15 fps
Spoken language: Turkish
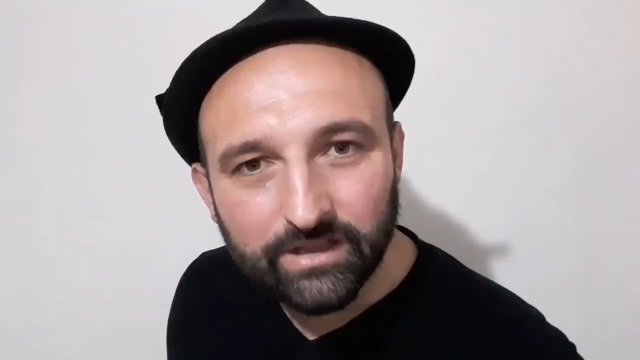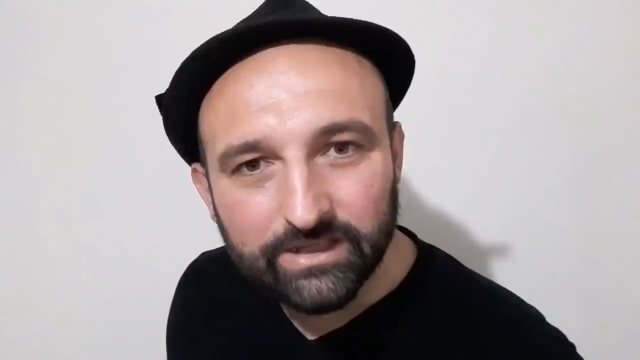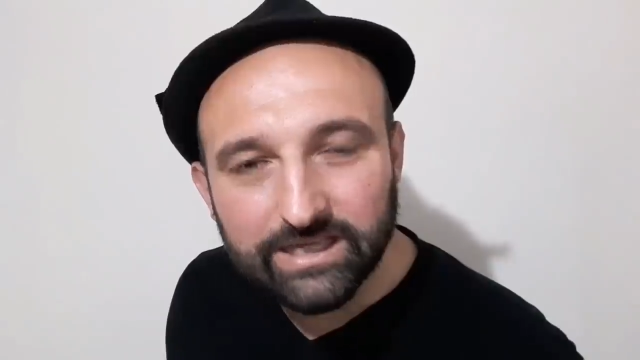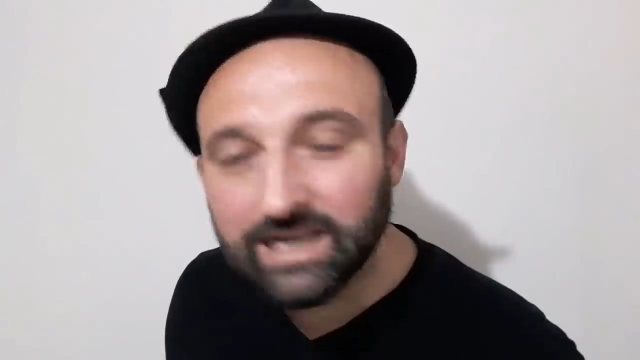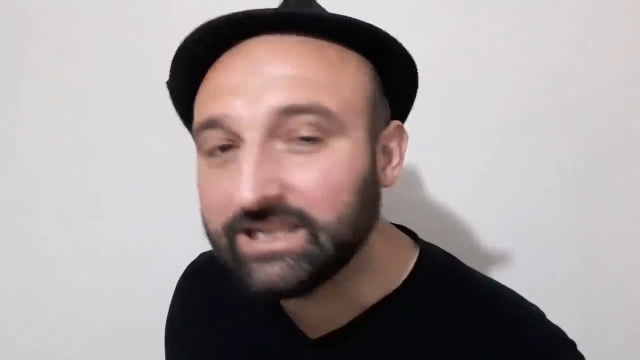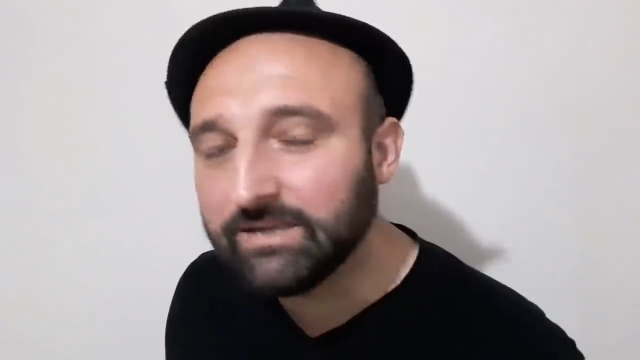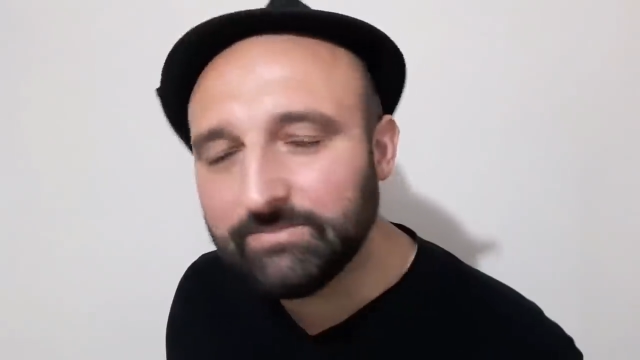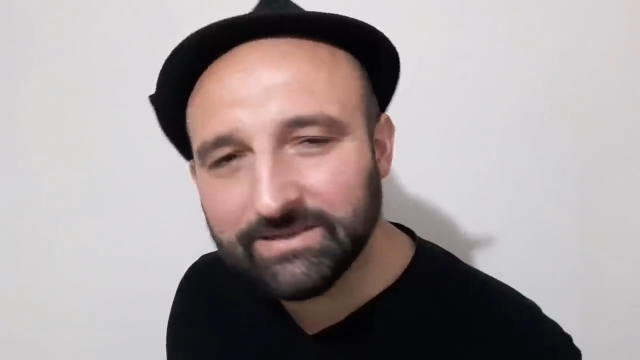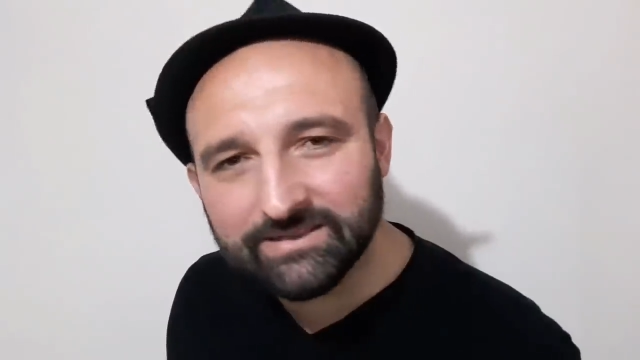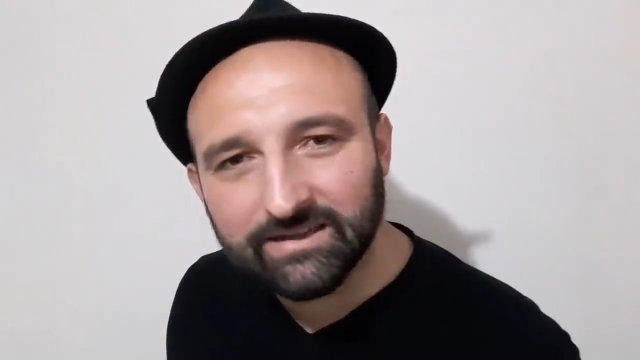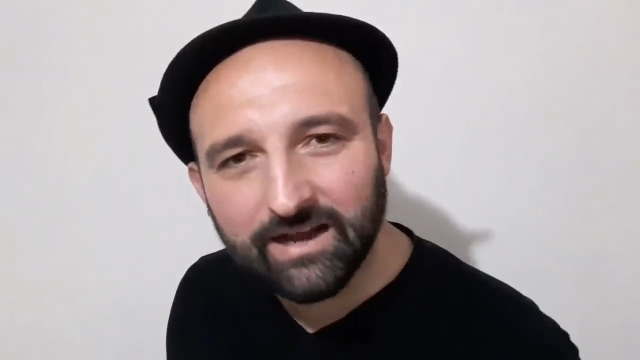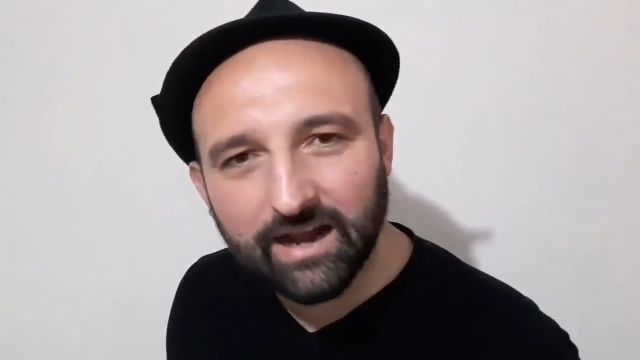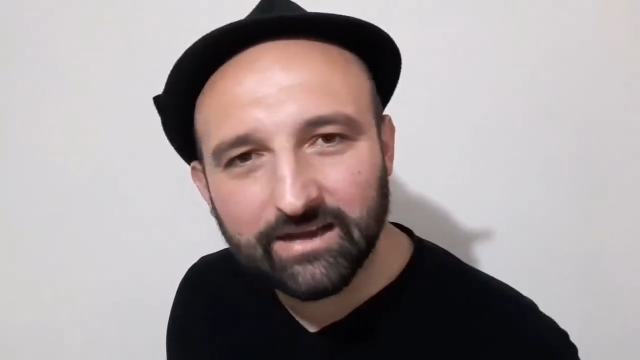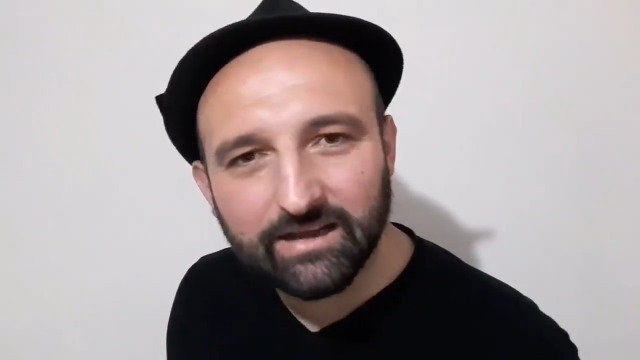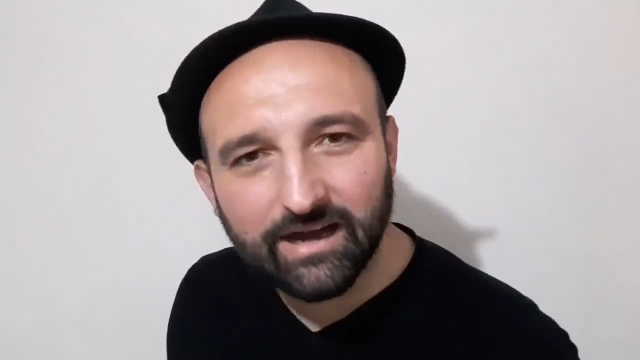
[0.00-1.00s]
7 bin
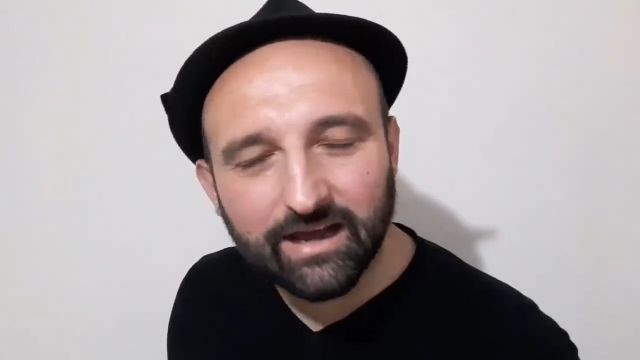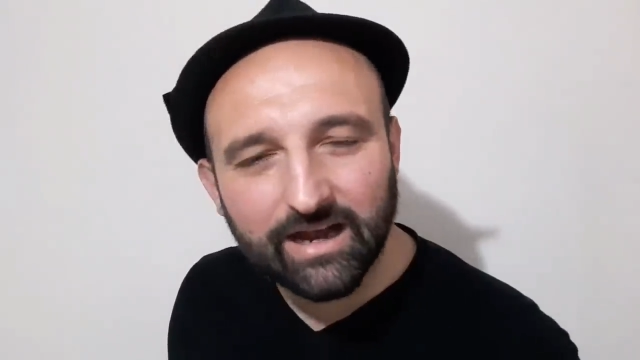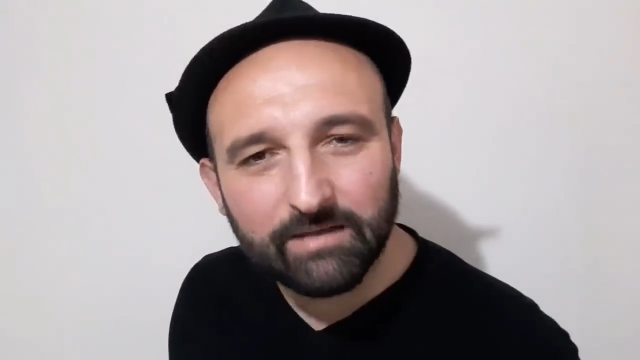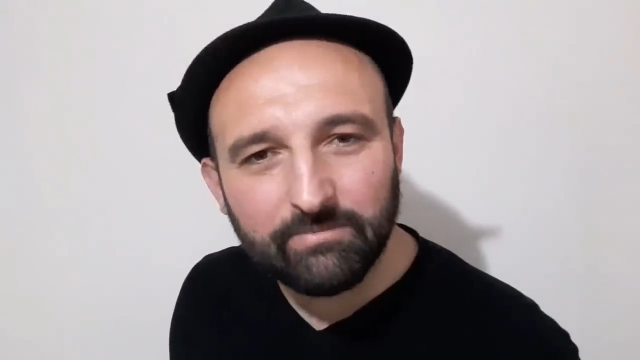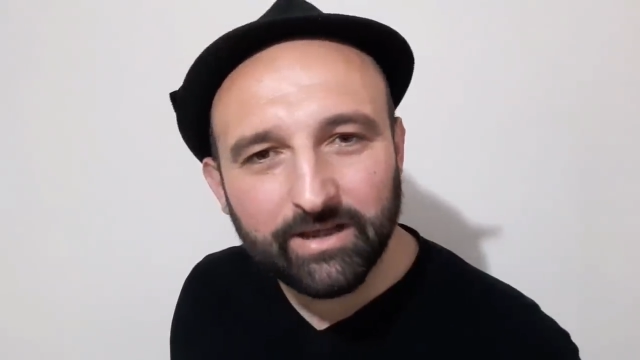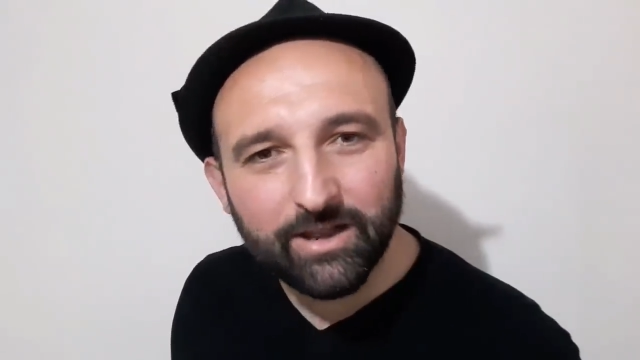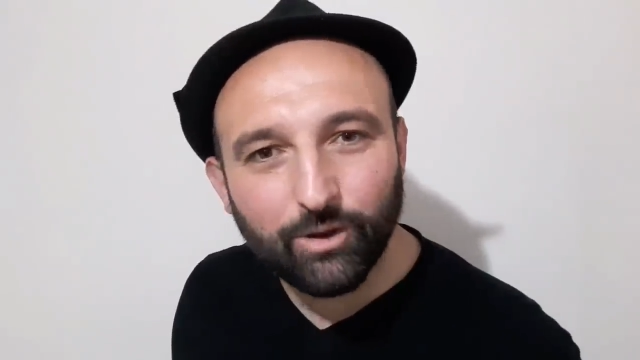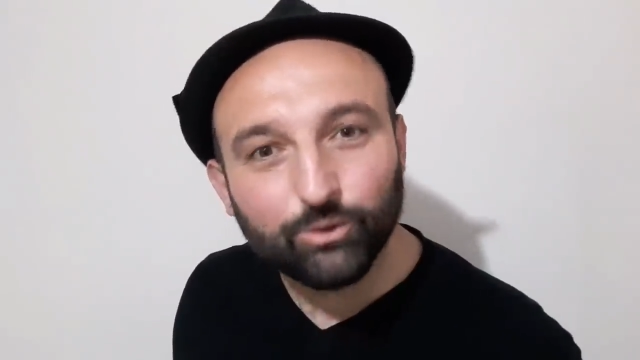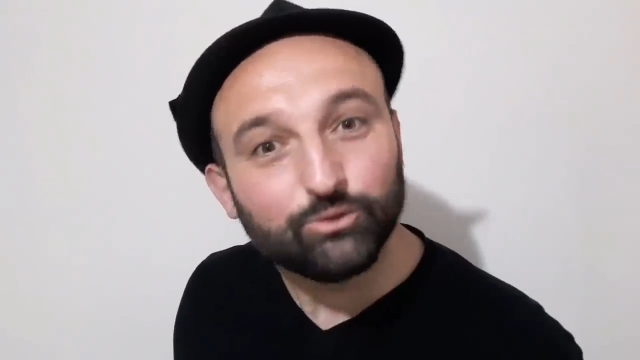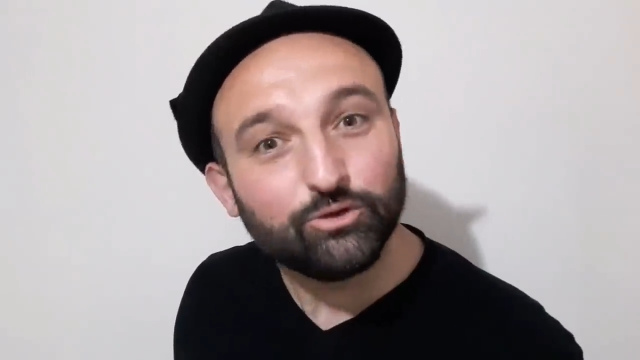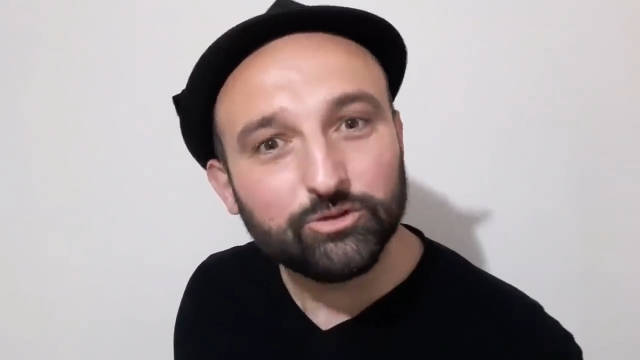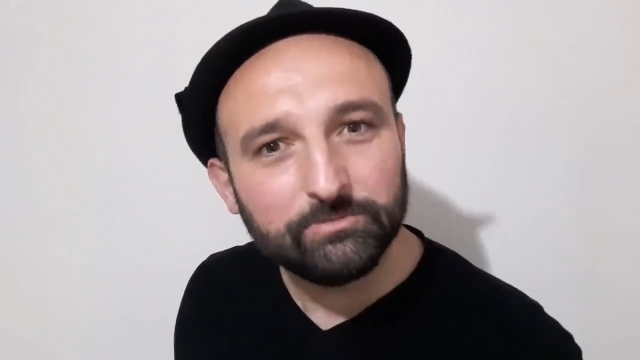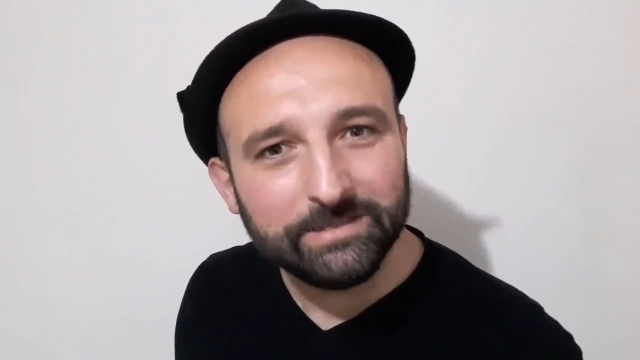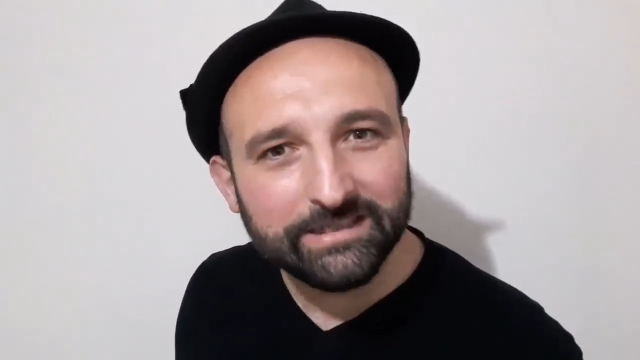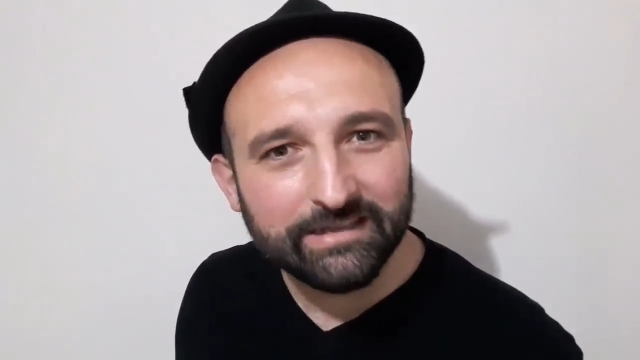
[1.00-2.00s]
liralık arabaya
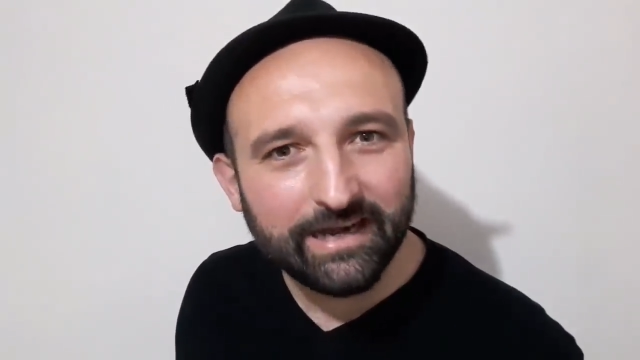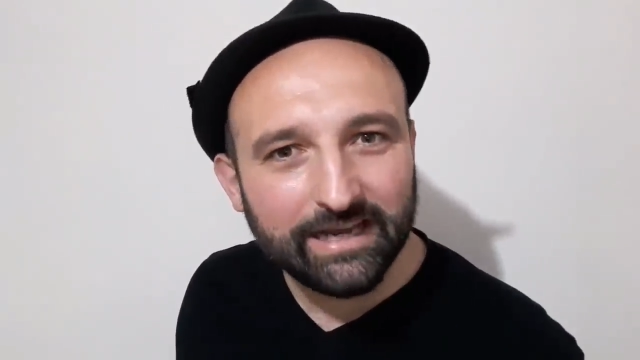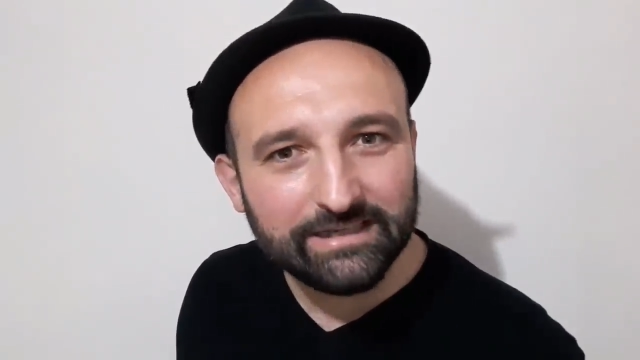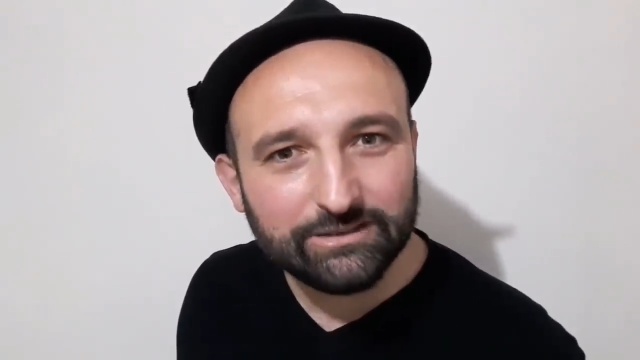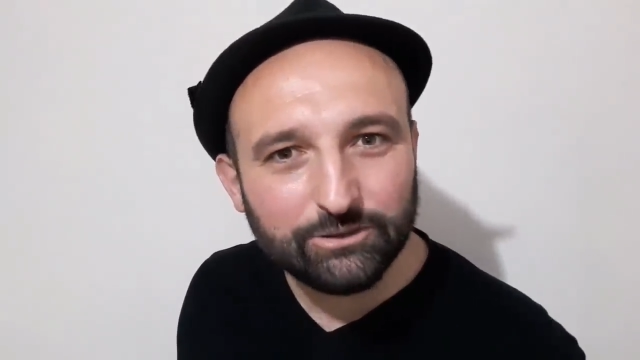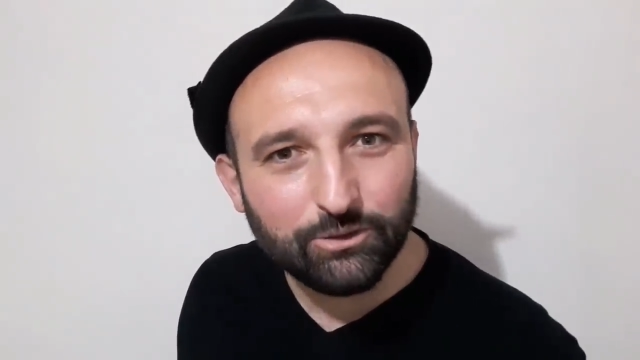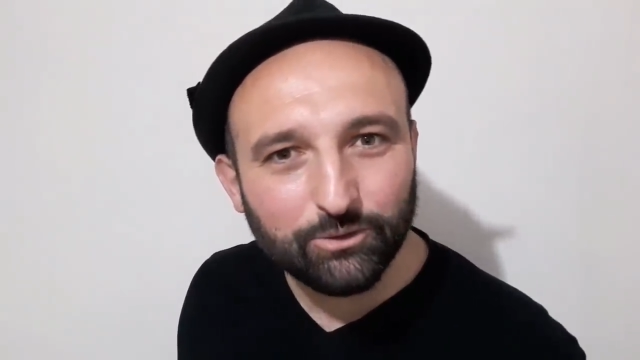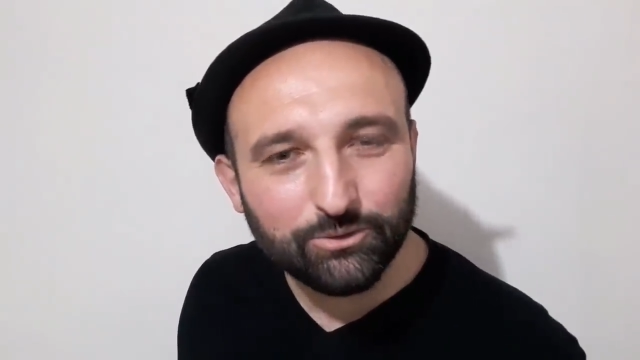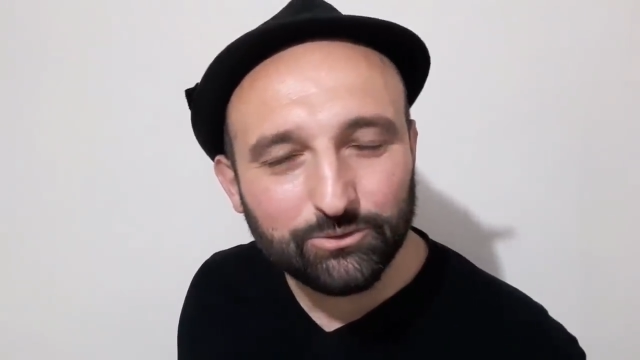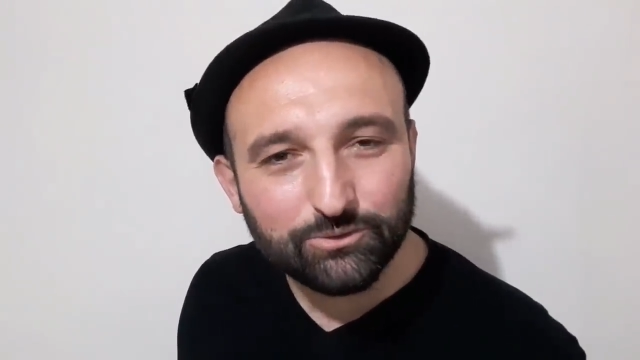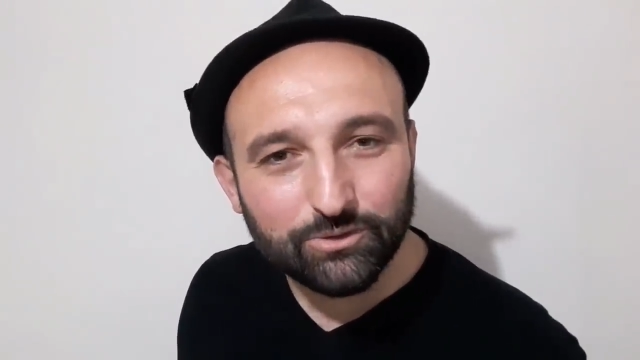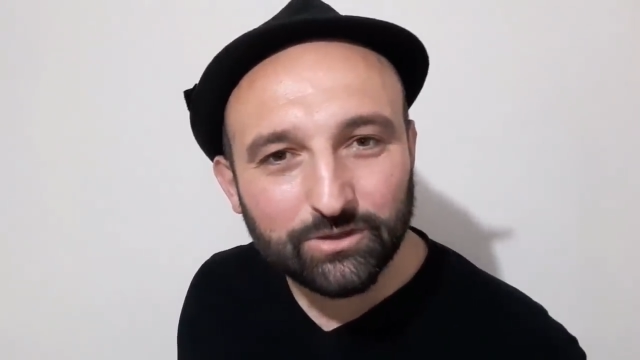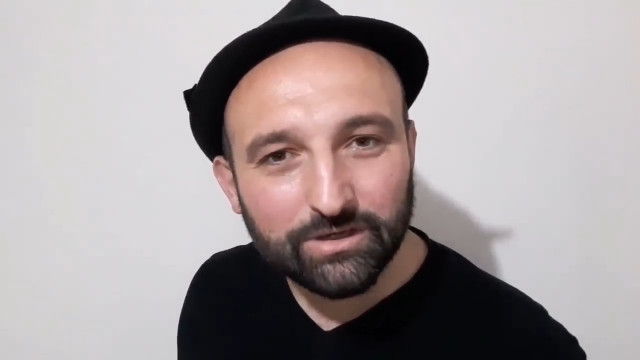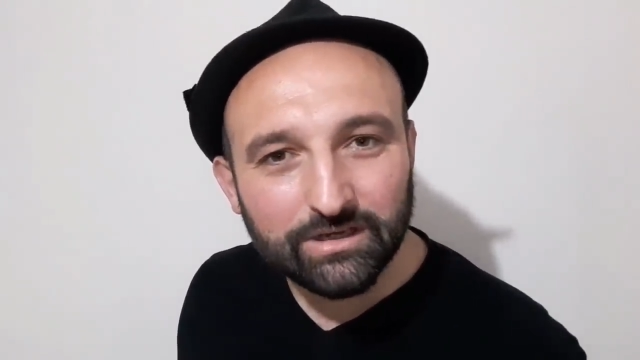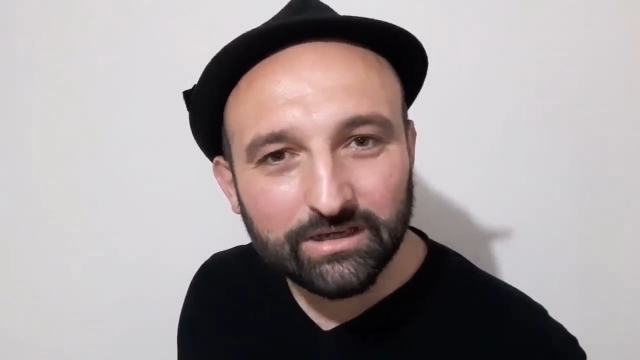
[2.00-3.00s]
30 bin lira
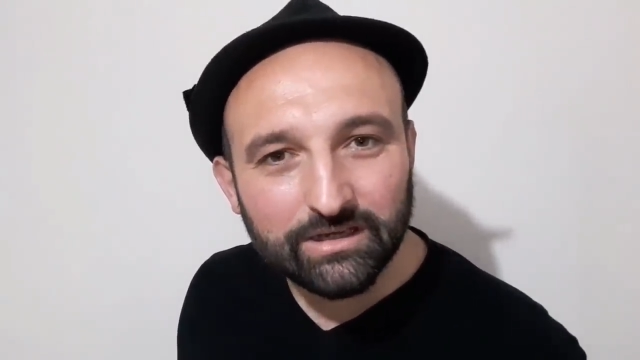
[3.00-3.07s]
istiyoruz.